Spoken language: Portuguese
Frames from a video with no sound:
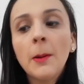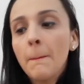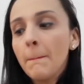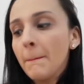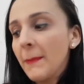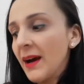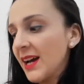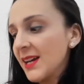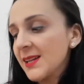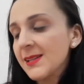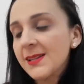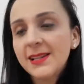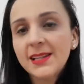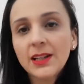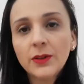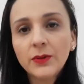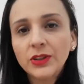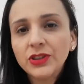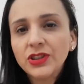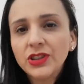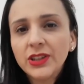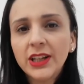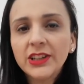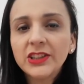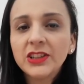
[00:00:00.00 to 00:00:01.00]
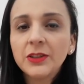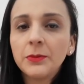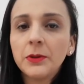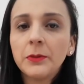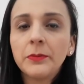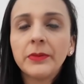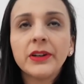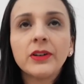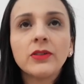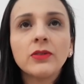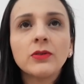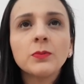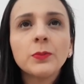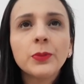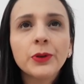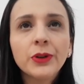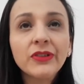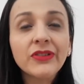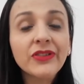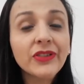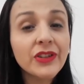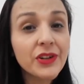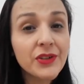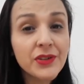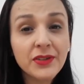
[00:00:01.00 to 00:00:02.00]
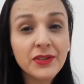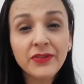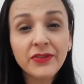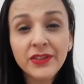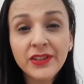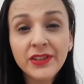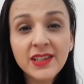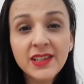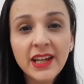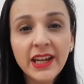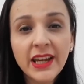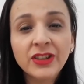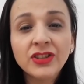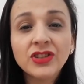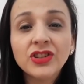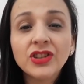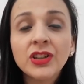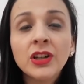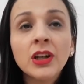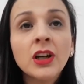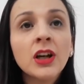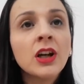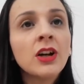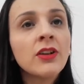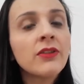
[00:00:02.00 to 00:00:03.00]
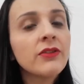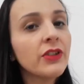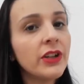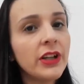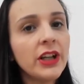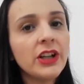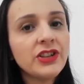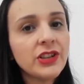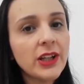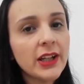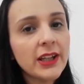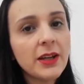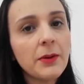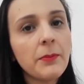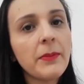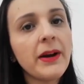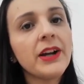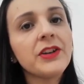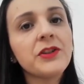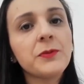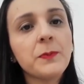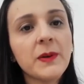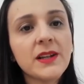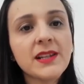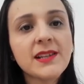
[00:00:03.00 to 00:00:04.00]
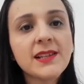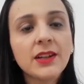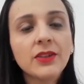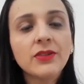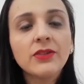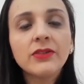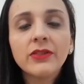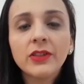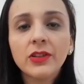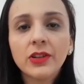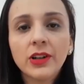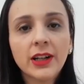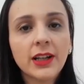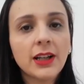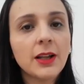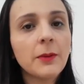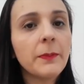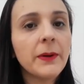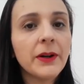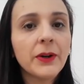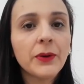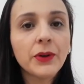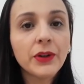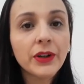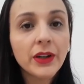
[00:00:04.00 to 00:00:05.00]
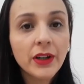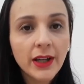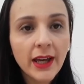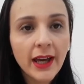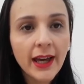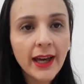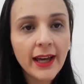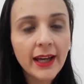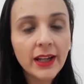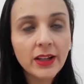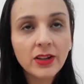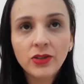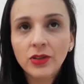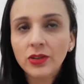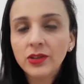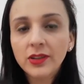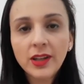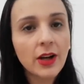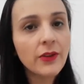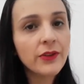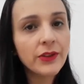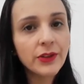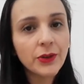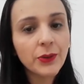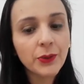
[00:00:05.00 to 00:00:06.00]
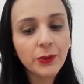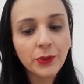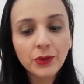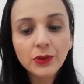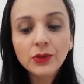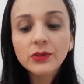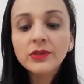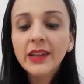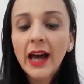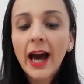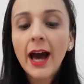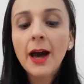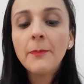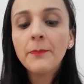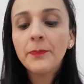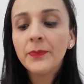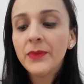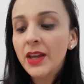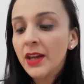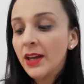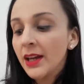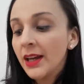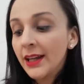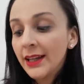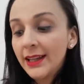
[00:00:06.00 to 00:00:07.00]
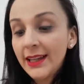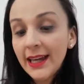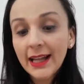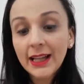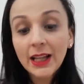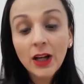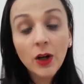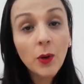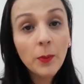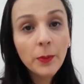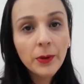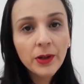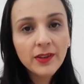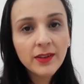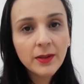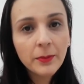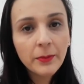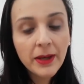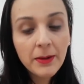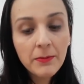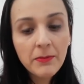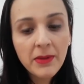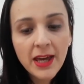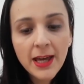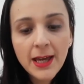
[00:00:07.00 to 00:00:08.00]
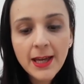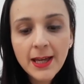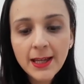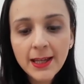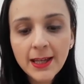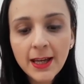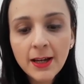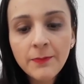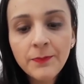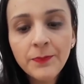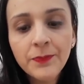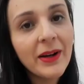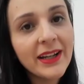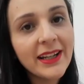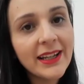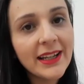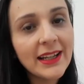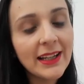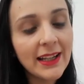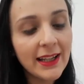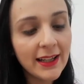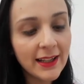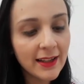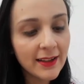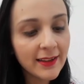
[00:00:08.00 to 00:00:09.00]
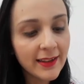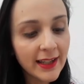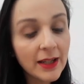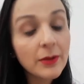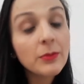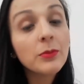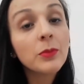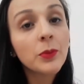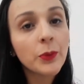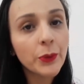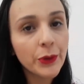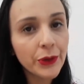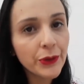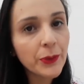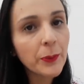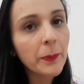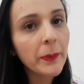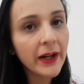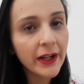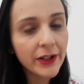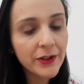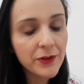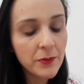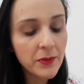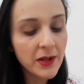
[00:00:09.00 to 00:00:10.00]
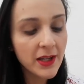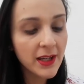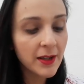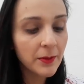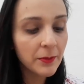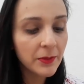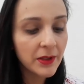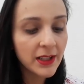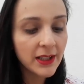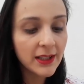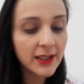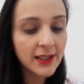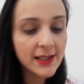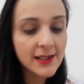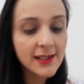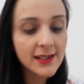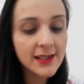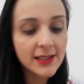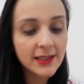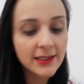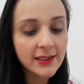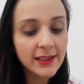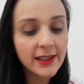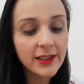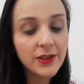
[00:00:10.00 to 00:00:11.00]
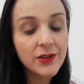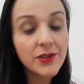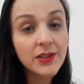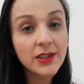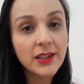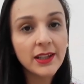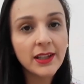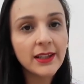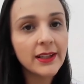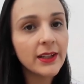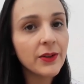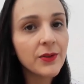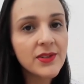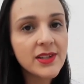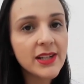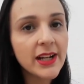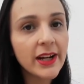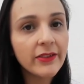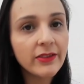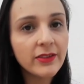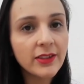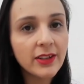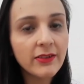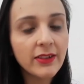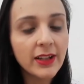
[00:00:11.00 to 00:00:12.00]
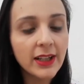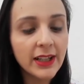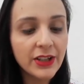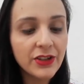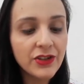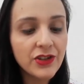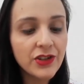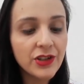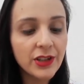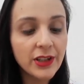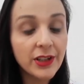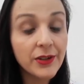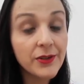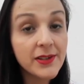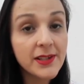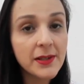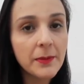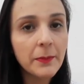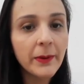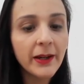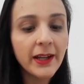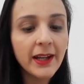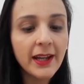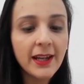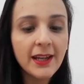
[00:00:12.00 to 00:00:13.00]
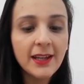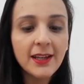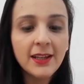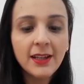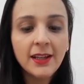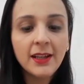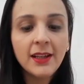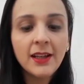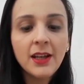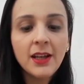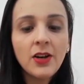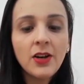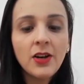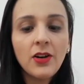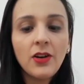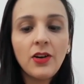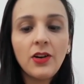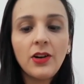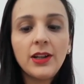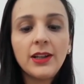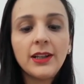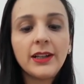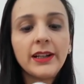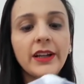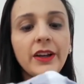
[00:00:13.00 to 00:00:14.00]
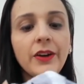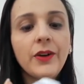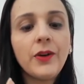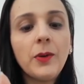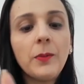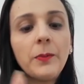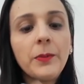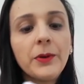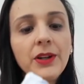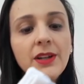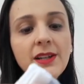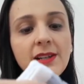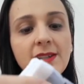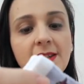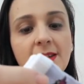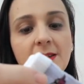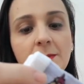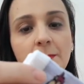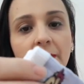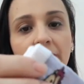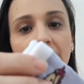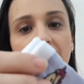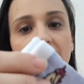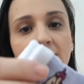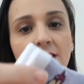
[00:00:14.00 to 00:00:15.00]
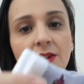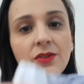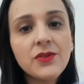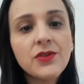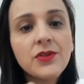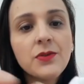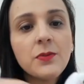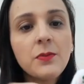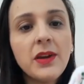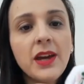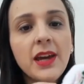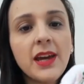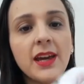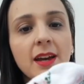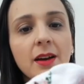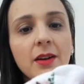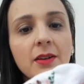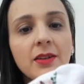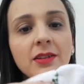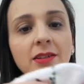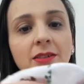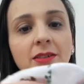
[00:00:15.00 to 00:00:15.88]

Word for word: Mas essa quantidade que minha mãe comprou foi suficiente. Vou deixar aqui embaixo passando o valor que ela pagou é, total em tudo, tá? E ela comprou também meinha. Maria Helena tem muito par de meia, meninas. Isso que não serve na Valentina eu separei. Ó, ela comprar esses parzinhos de meia,